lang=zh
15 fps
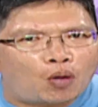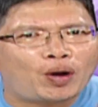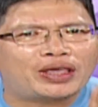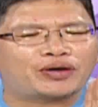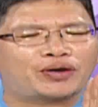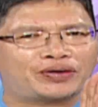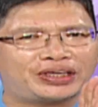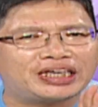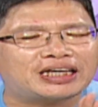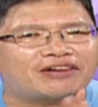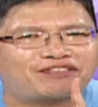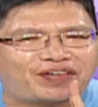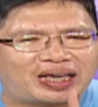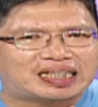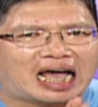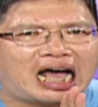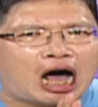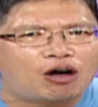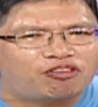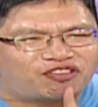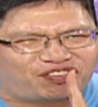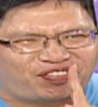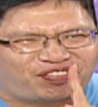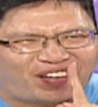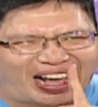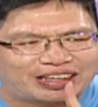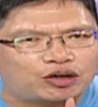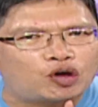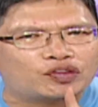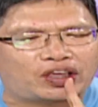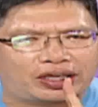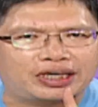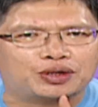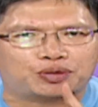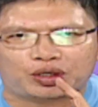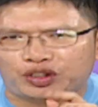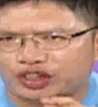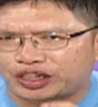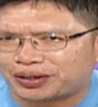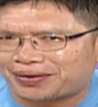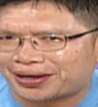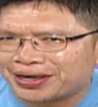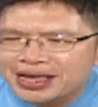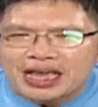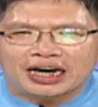会有一个非常好反攻的一个所谓机会。